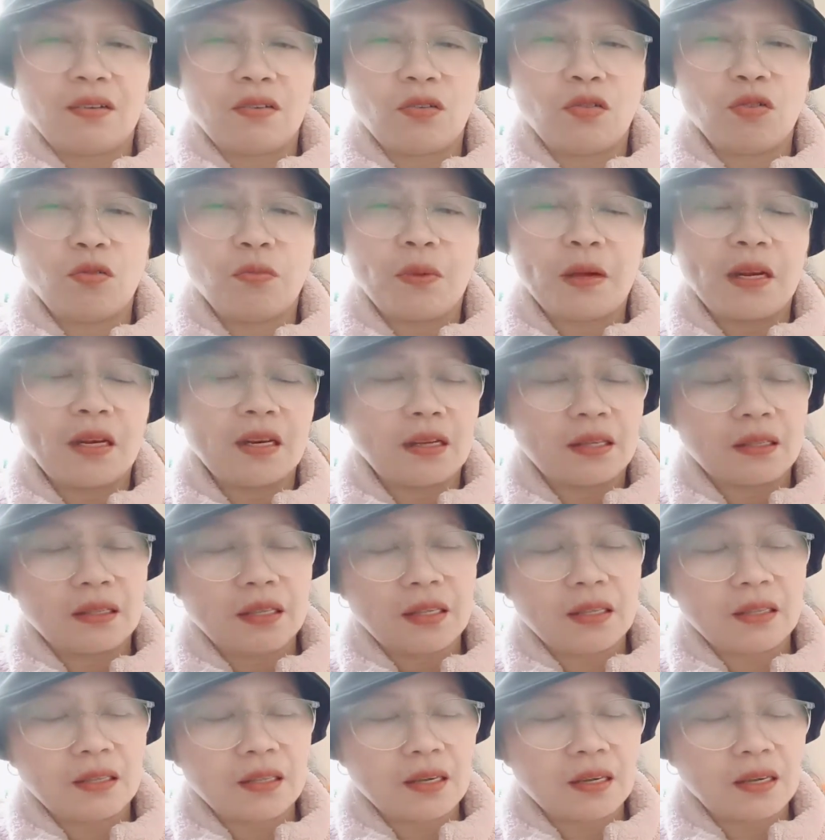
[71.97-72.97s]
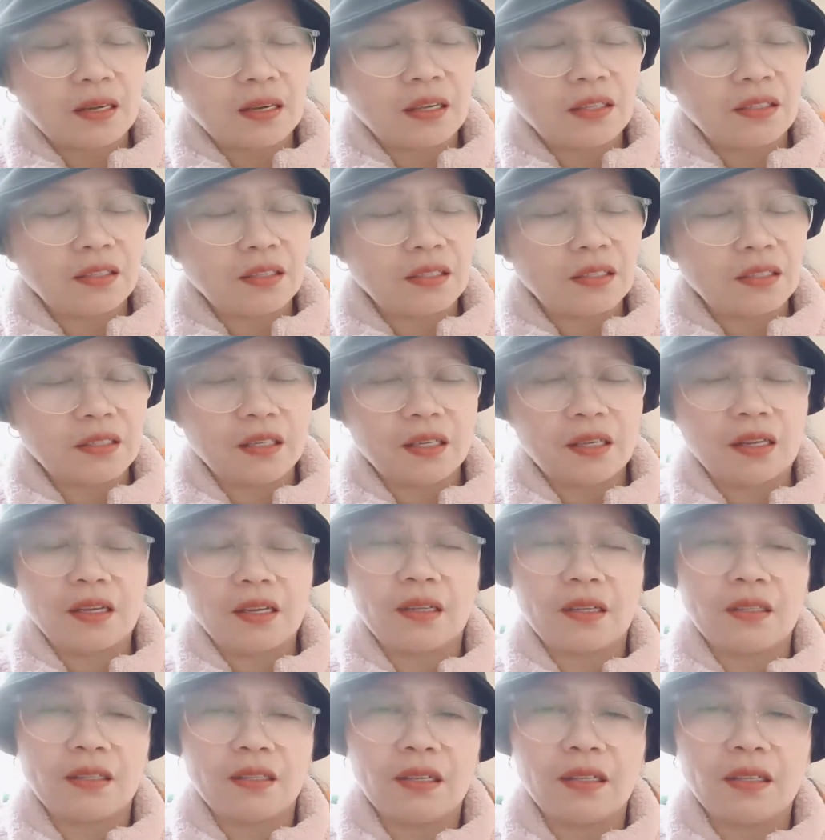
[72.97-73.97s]
Open natin ta. I-check
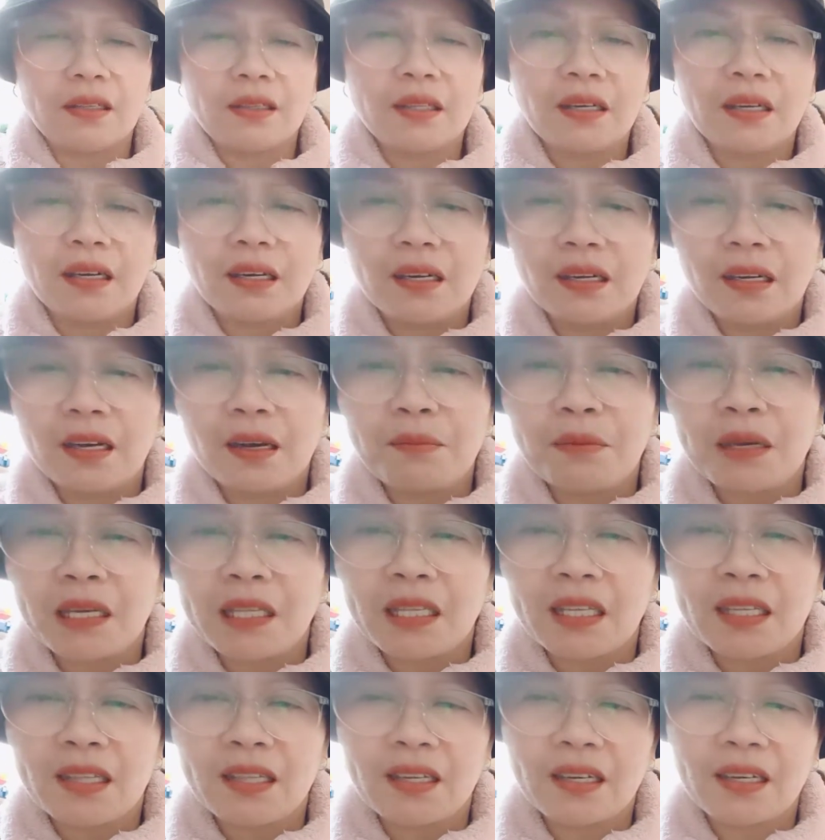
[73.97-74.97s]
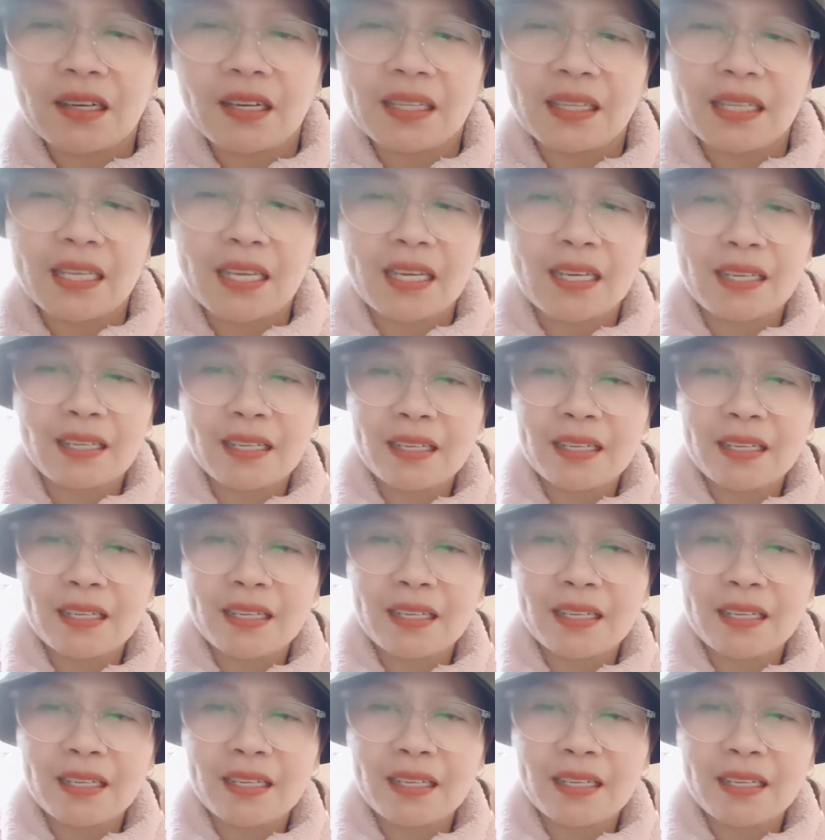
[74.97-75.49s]
natin. Tagagamitin na natin.